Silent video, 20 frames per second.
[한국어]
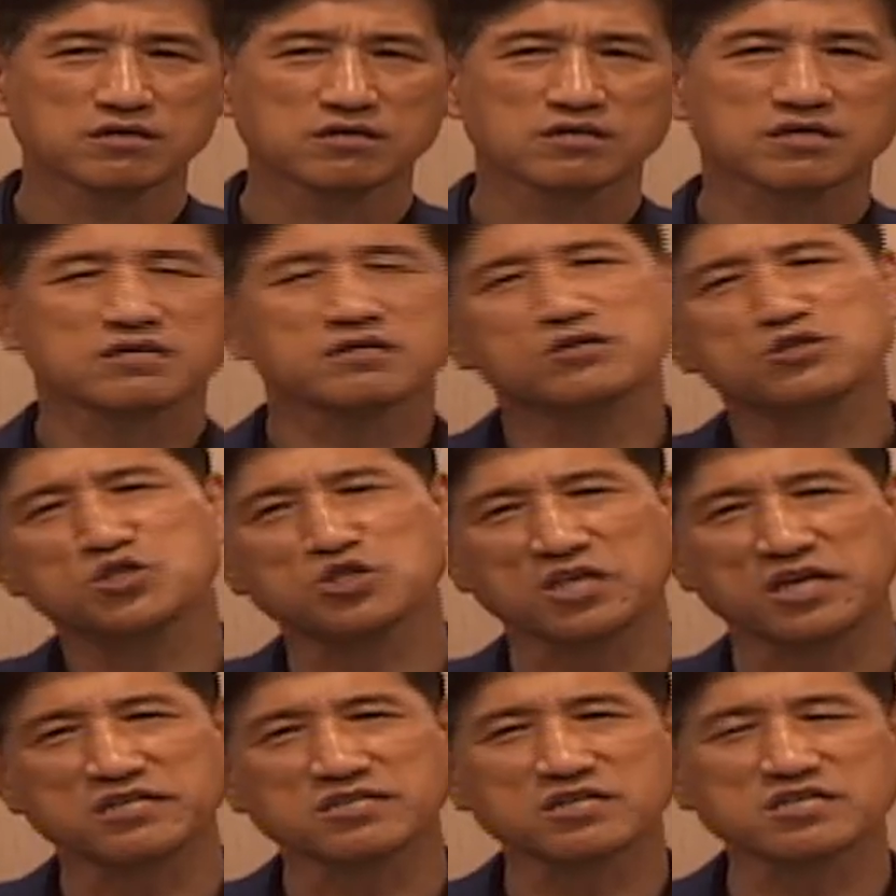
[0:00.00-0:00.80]
그
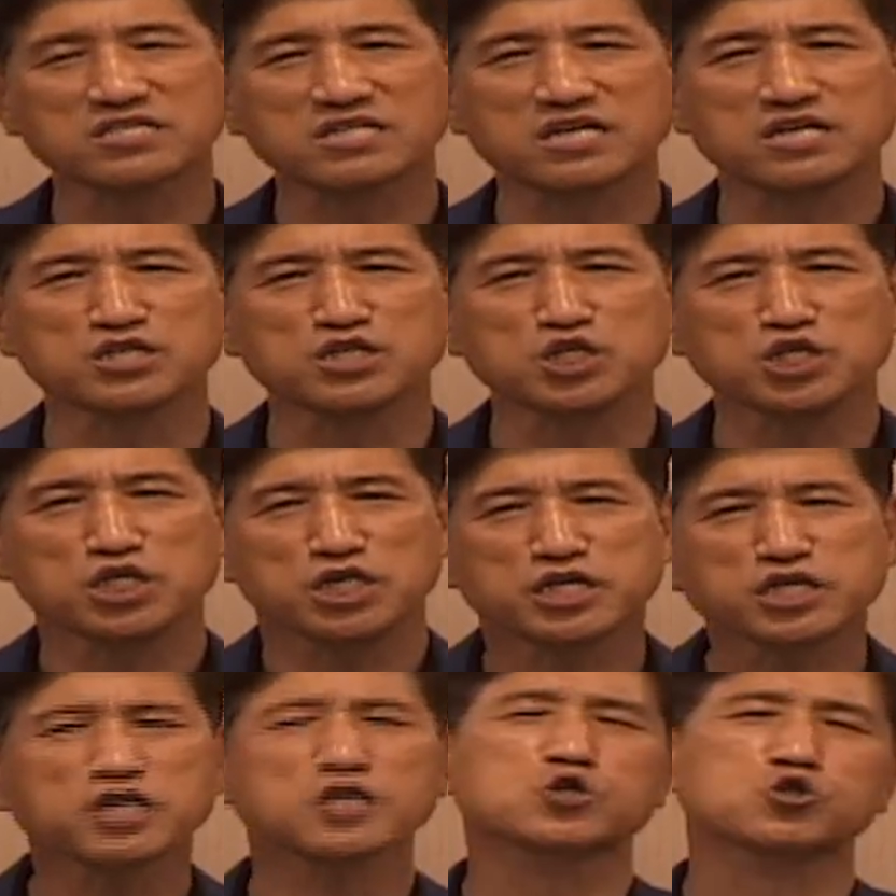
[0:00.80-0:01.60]
대적자를
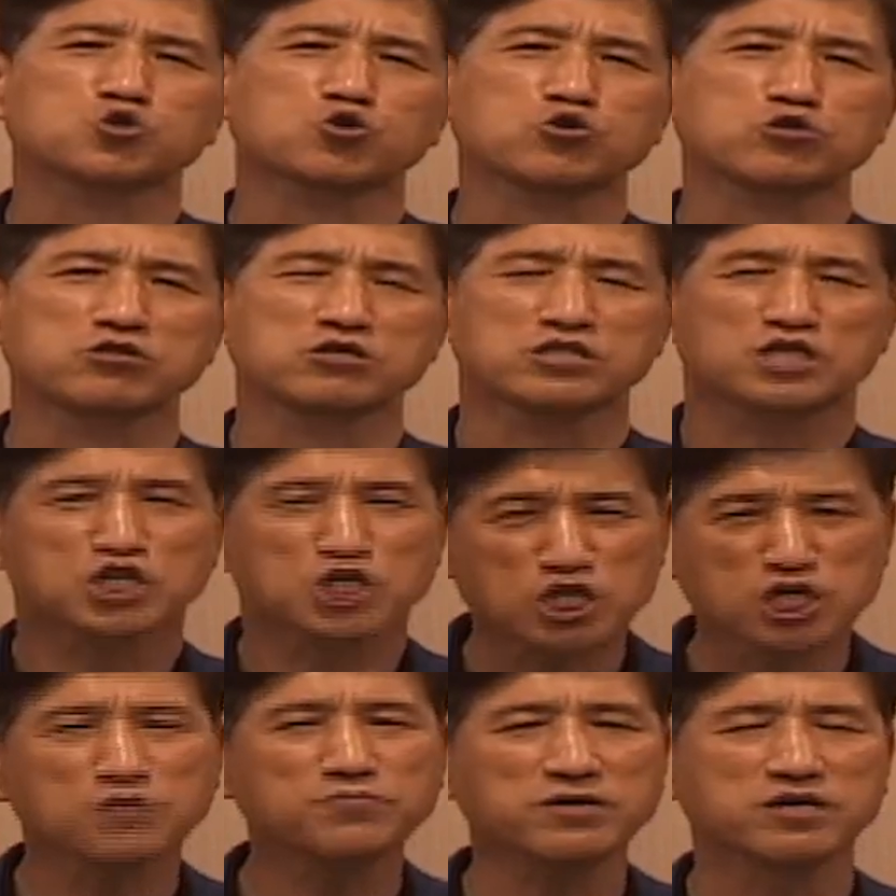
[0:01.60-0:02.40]
이길 수 있는
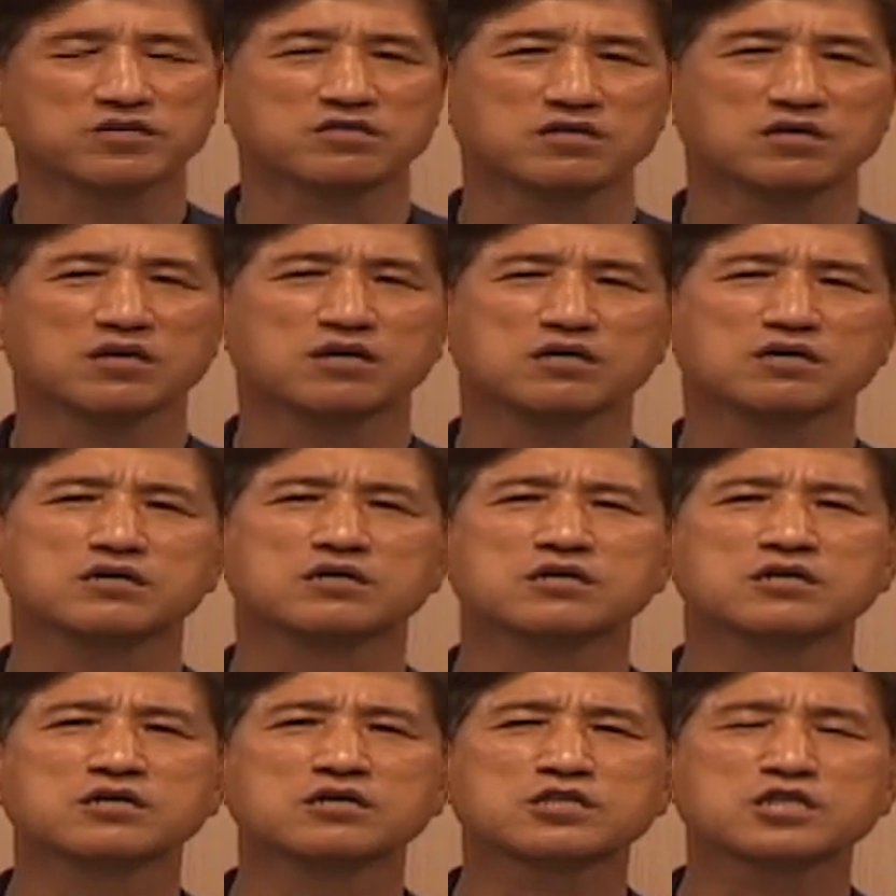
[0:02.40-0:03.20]
힘은
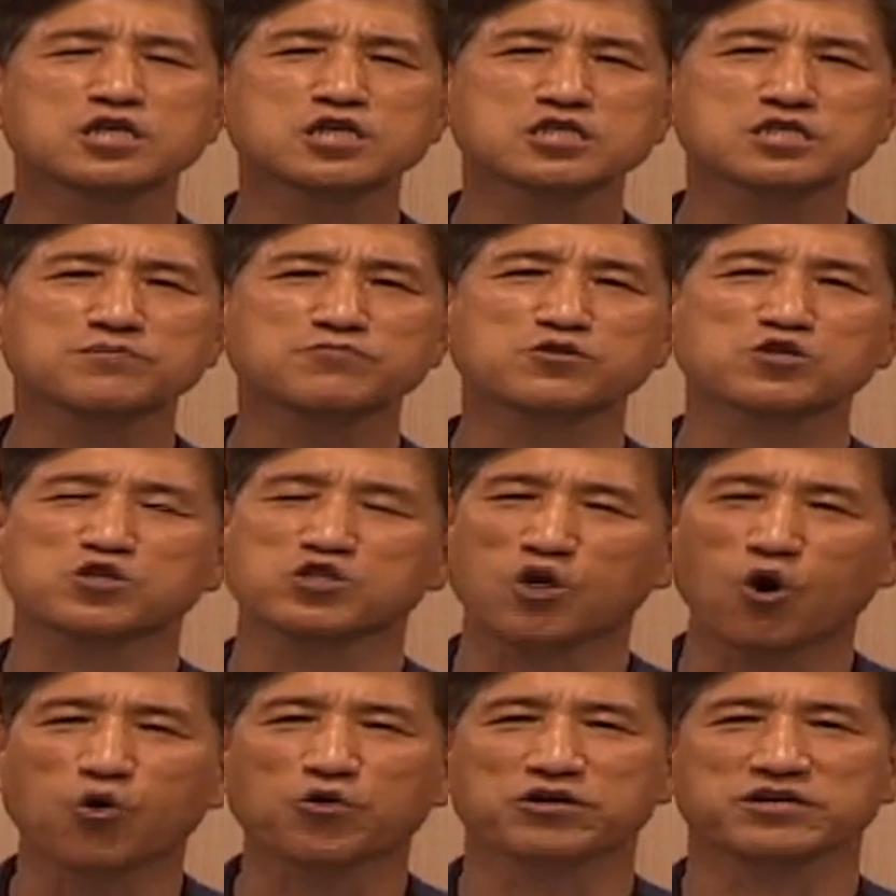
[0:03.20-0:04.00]
어디서부터
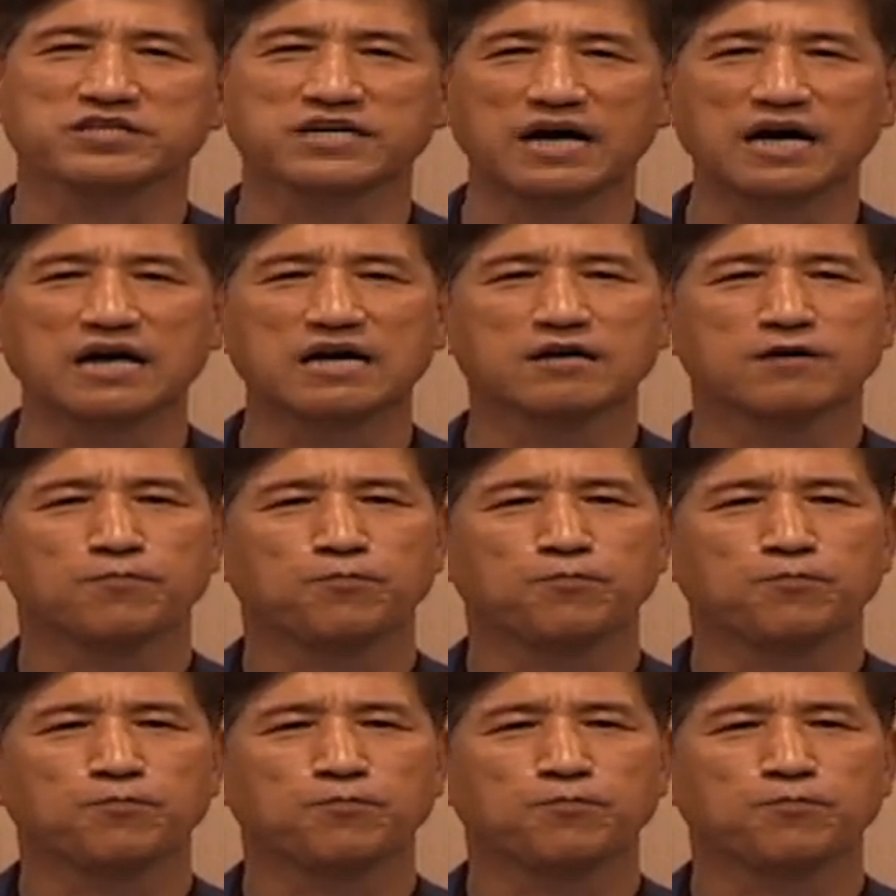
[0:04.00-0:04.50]
나오느냐?